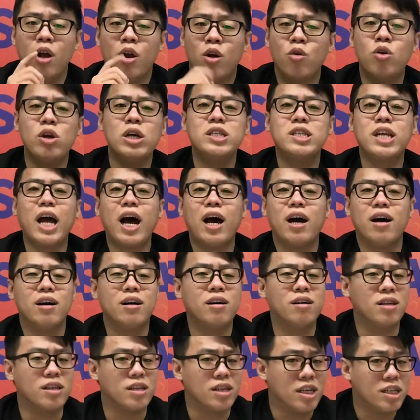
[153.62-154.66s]
路易莎
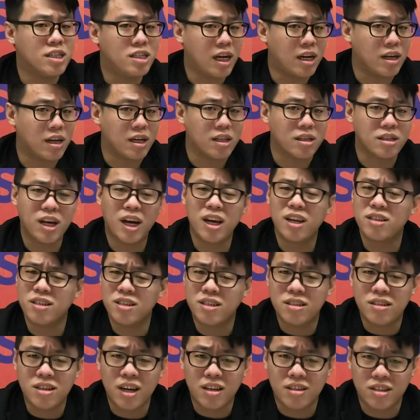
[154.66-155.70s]
二零一三年，它
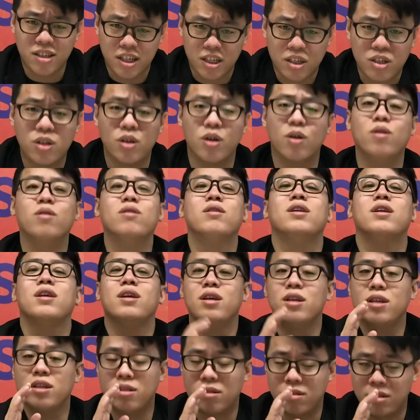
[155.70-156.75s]
世上仅有
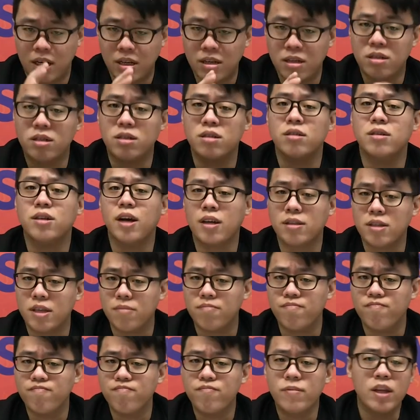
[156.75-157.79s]
三十四家
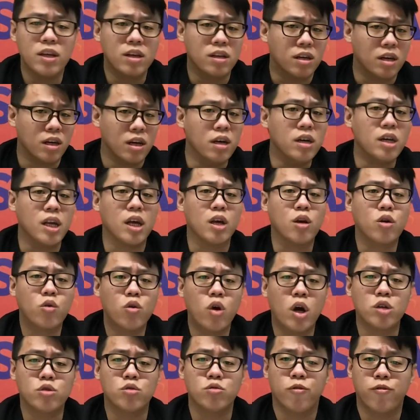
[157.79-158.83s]
店，隔年
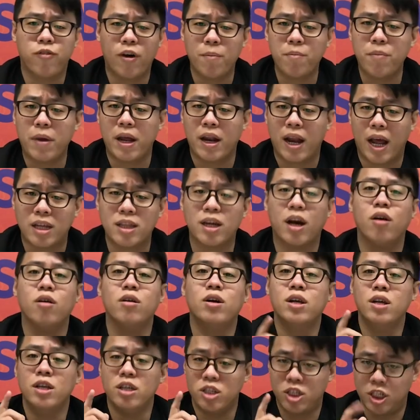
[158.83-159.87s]
快速翻倍来到
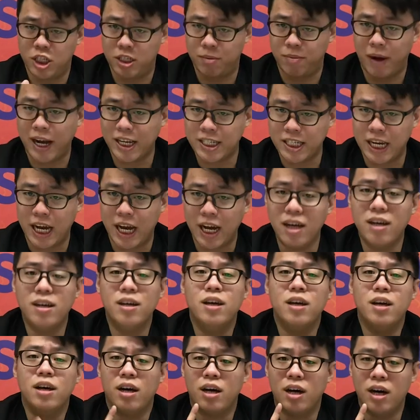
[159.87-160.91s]
七十八家，
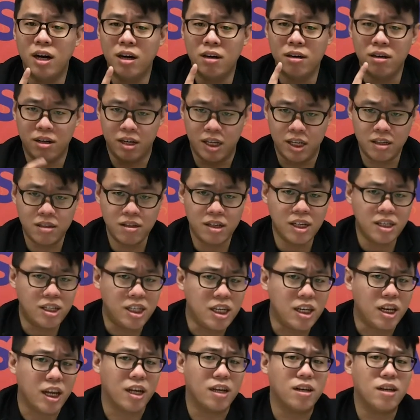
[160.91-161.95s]
二零一
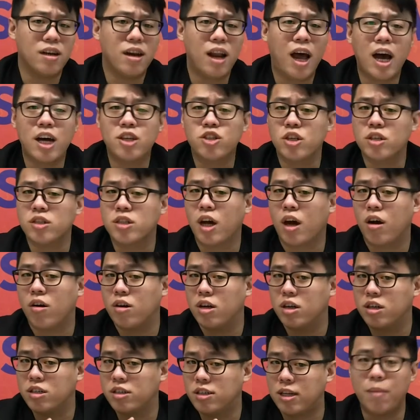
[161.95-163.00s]
七年拉升到
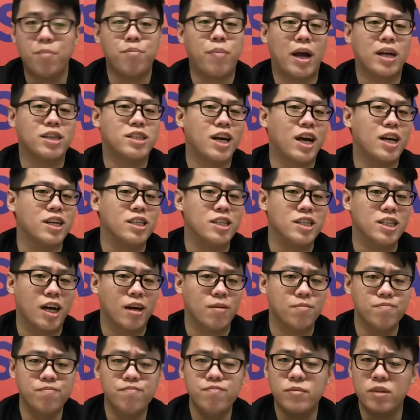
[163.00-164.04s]
了三百家以
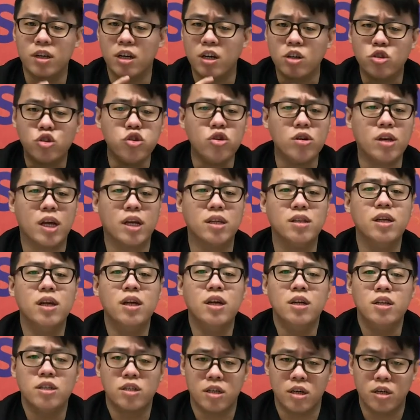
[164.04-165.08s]
上，而去年
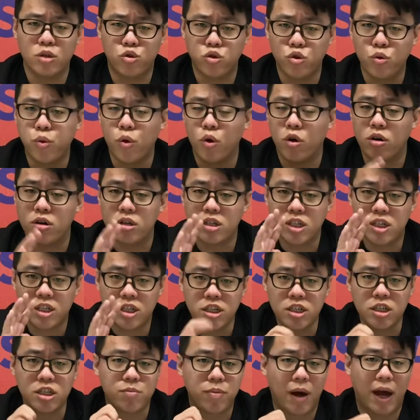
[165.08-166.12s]
则突破
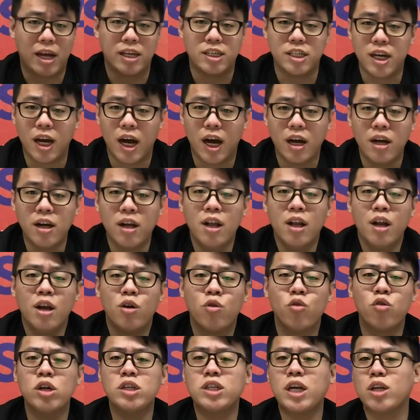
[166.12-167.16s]
四百家。
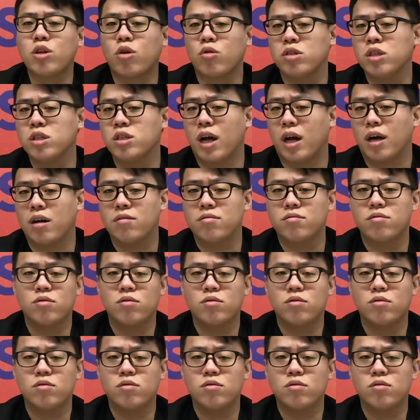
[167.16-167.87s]
路易莎董事长